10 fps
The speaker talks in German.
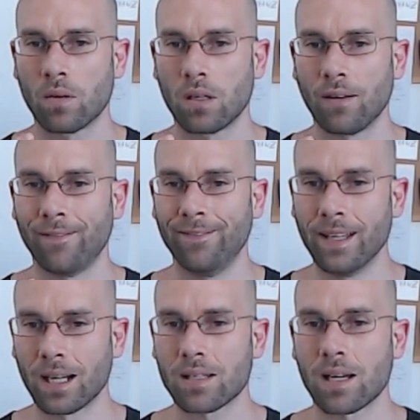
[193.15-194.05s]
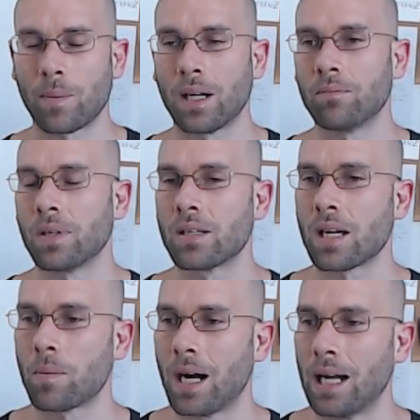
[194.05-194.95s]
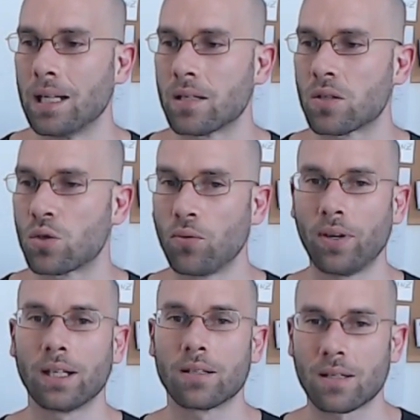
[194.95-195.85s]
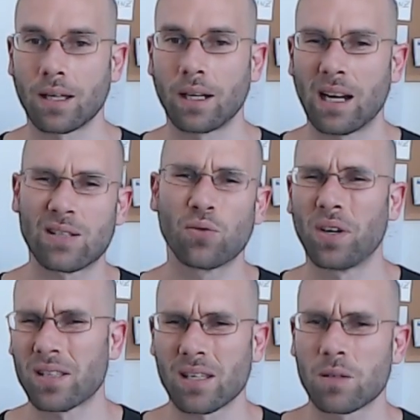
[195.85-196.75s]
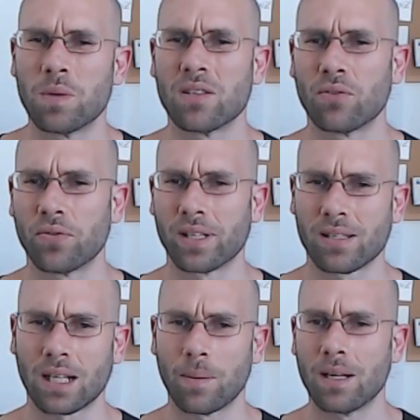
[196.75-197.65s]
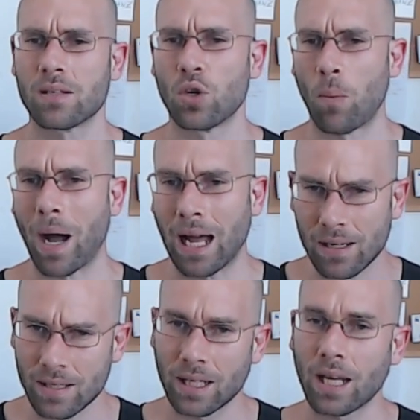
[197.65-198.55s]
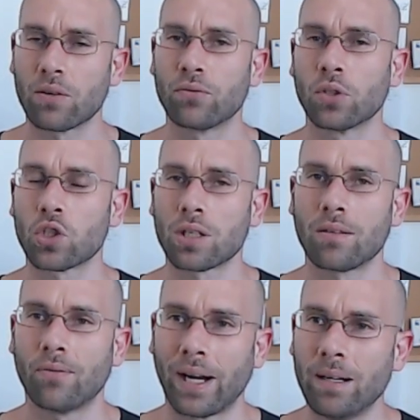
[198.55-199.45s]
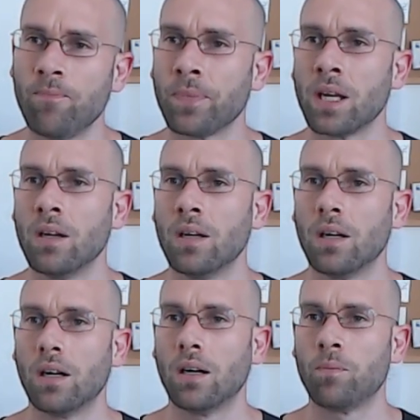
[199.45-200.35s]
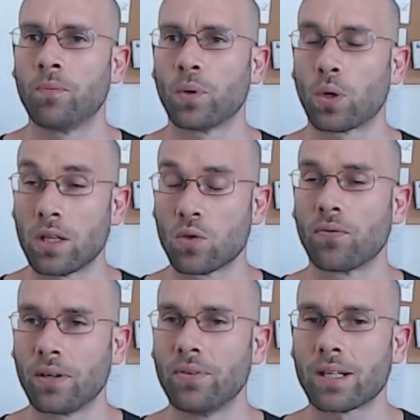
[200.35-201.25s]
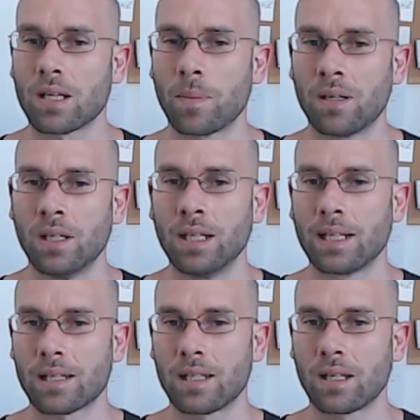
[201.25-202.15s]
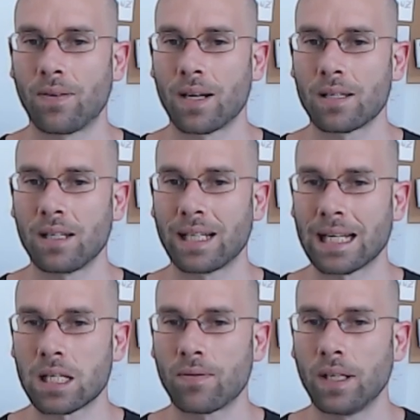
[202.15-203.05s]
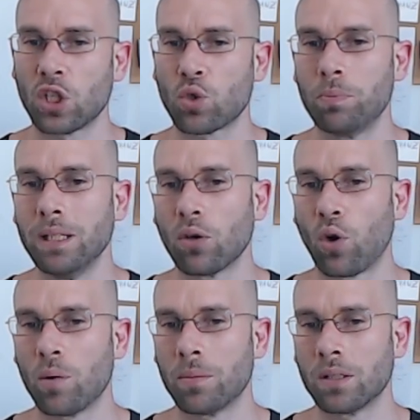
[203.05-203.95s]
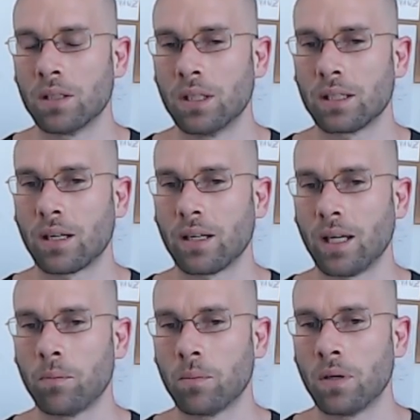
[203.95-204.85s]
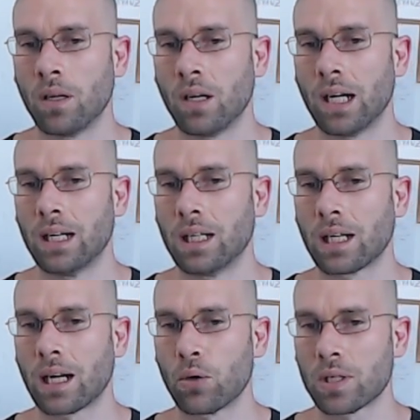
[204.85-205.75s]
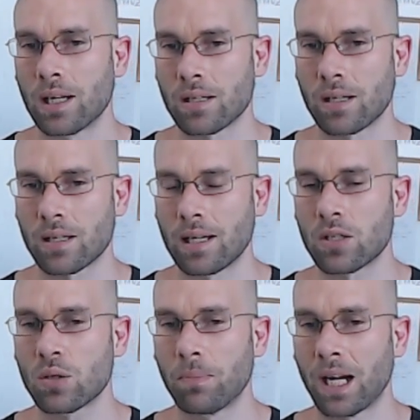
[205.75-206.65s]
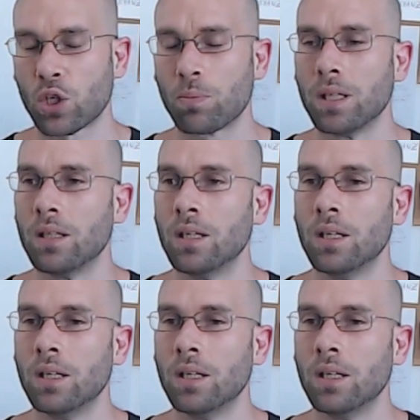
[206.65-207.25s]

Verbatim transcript: wirksamer, ich sag mal, als zufälliges Training. Ah, zufälliges Training ist ein bisschen zu viel gesagt, aber als normales Training, Anführungsstrichen, weil, ähm, oder insofern wirksamer, dass sie quasi ganz wenig Spielräume dann eben äh, rauslassen. Das heißt zum Beispiel,